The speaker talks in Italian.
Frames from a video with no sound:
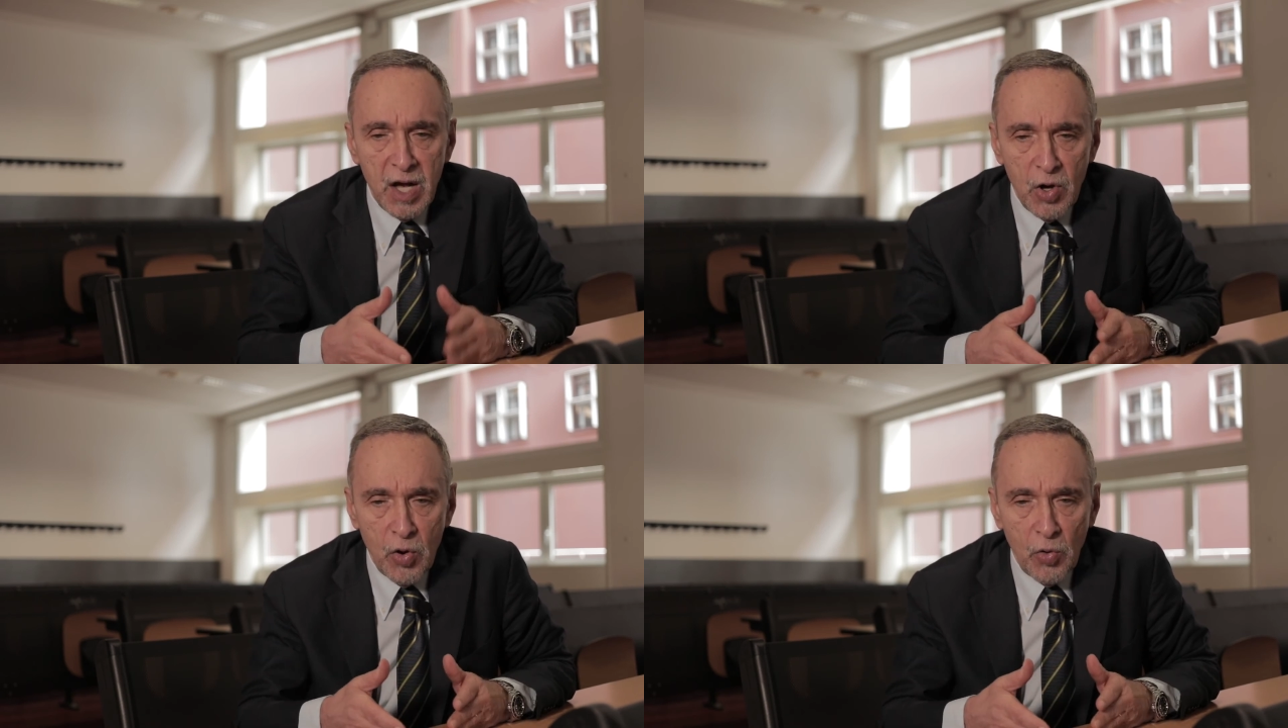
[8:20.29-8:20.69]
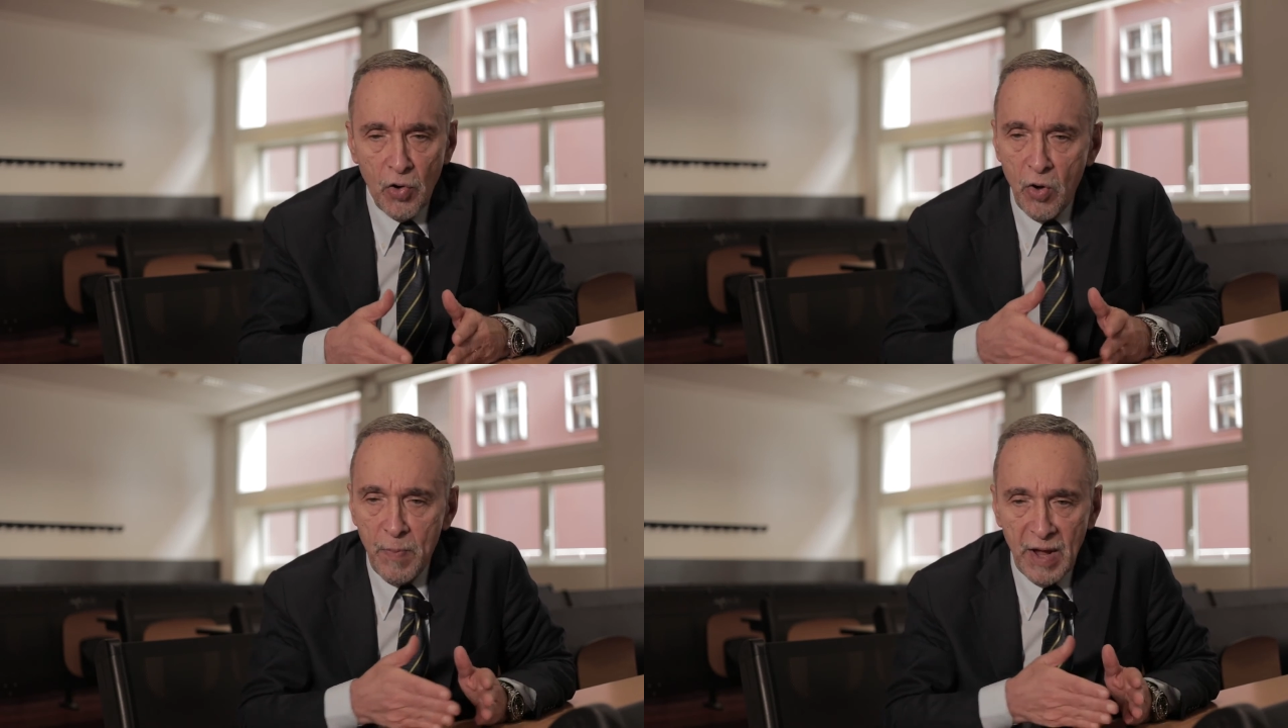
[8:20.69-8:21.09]
in
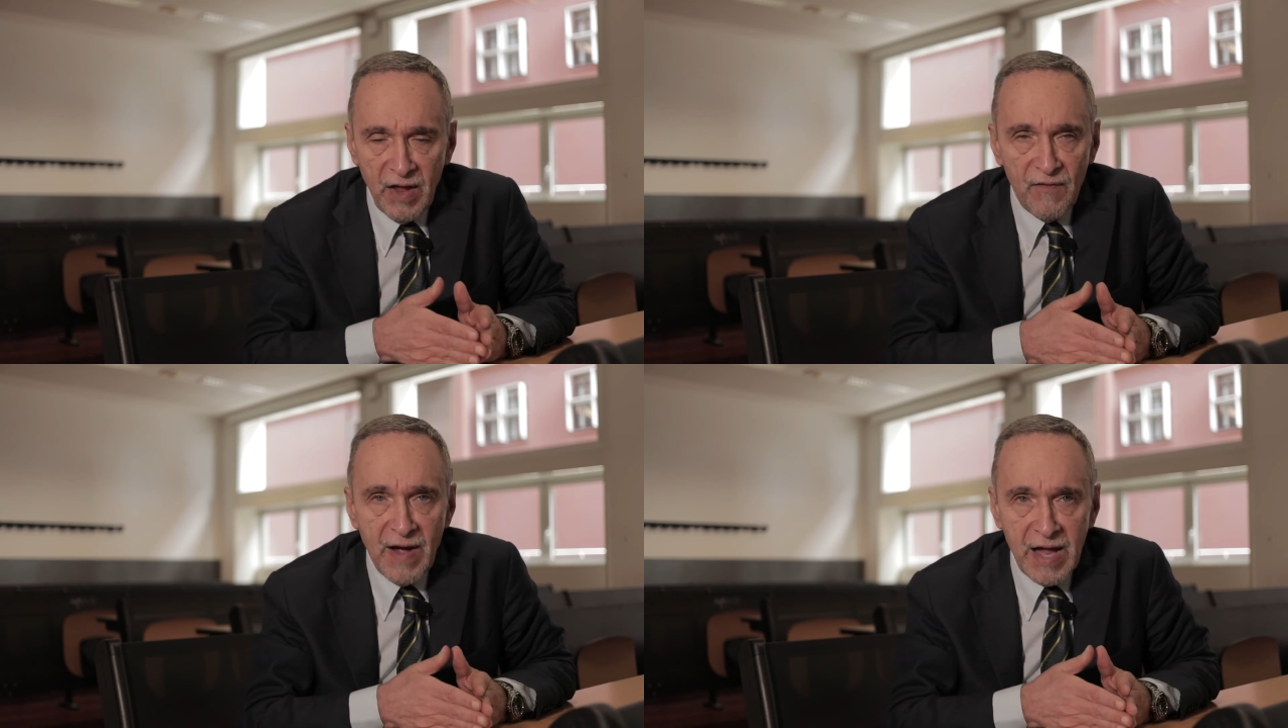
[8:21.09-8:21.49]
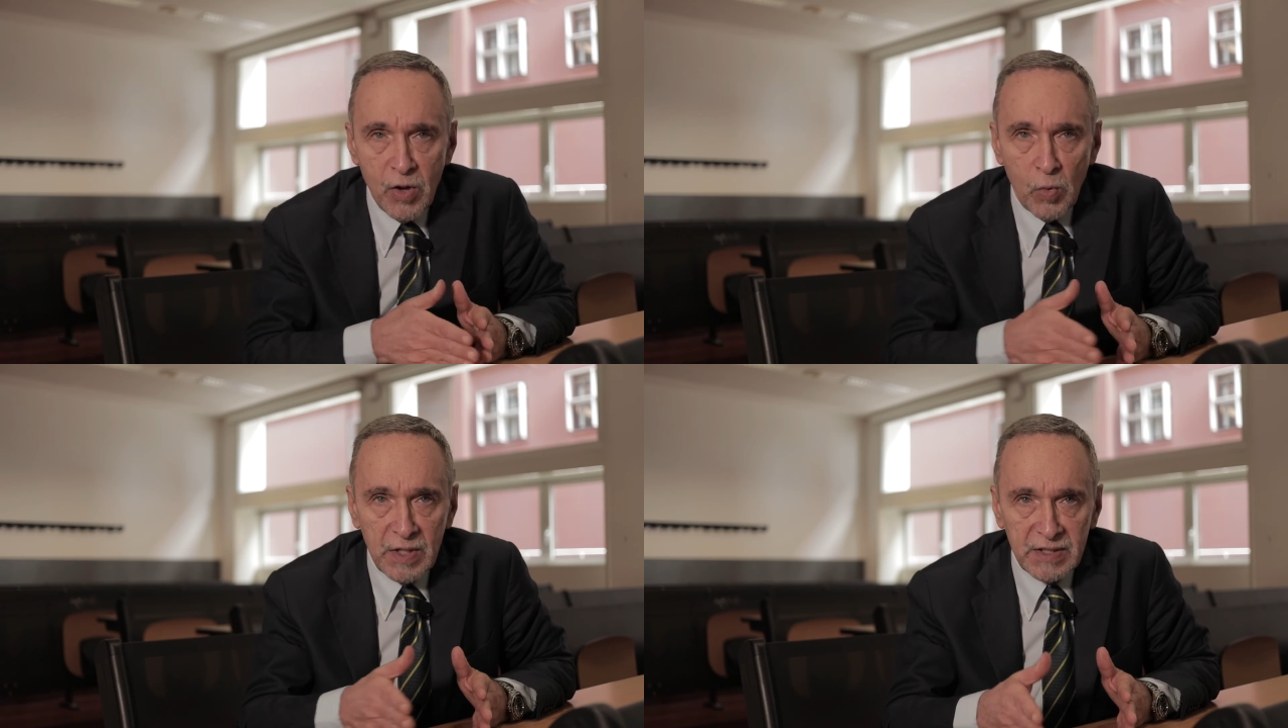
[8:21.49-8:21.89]
Europa che va
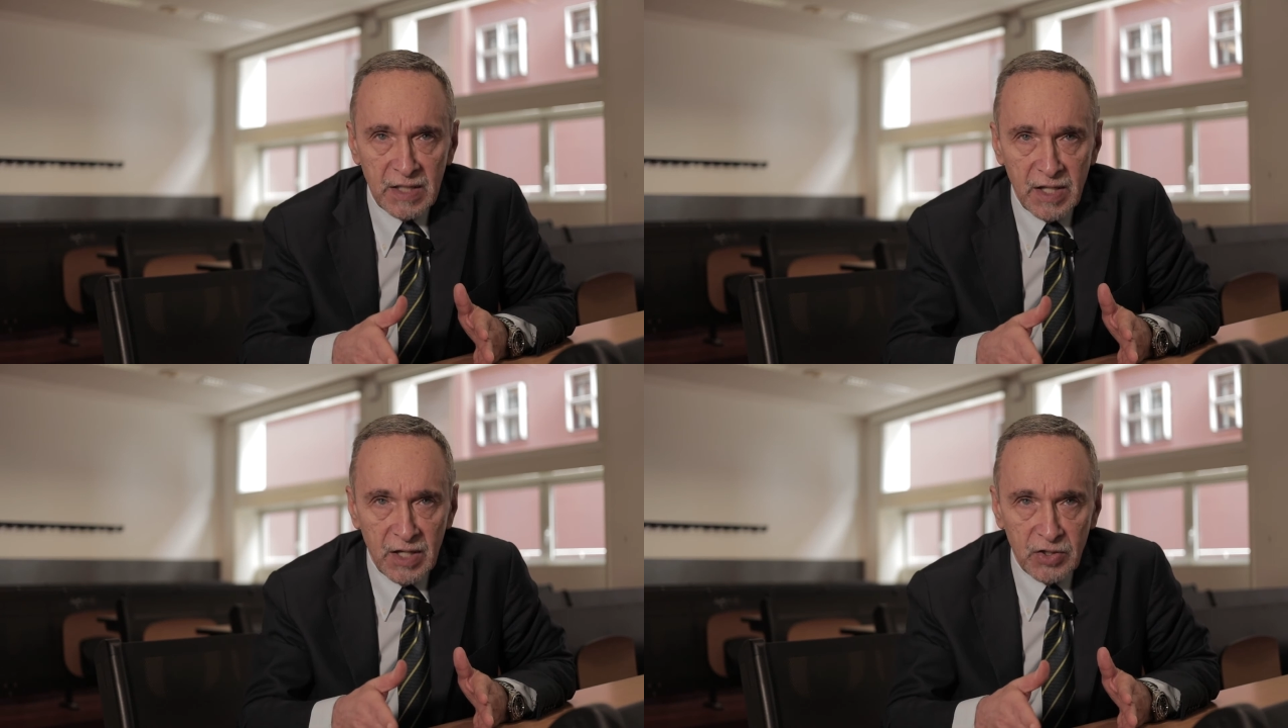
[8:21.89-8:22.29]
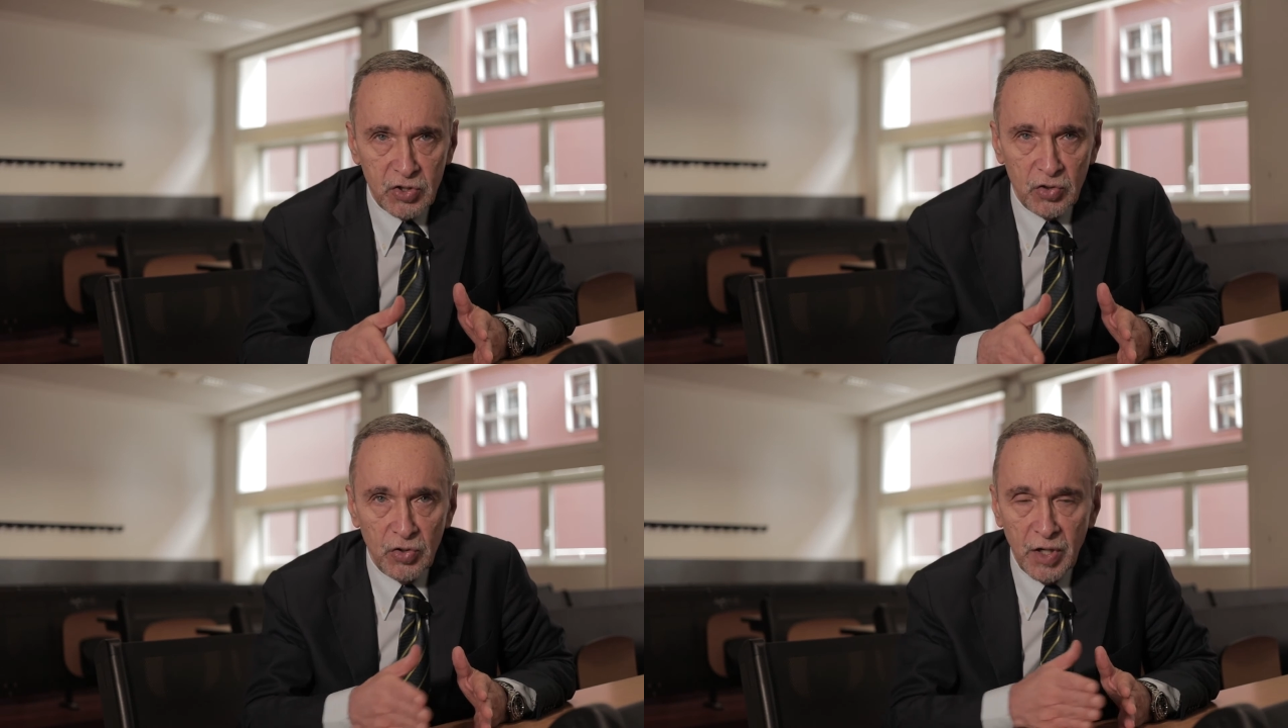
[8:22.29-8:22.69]
in questa
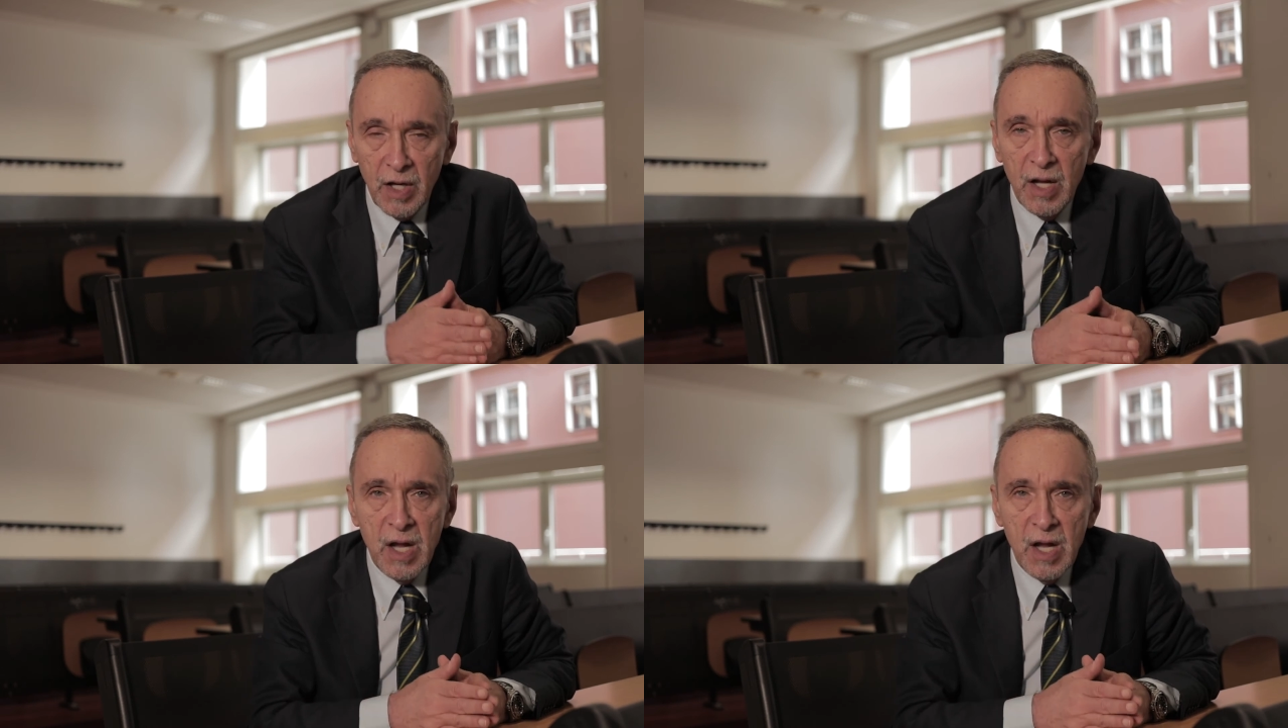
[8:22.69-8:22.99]
direzione.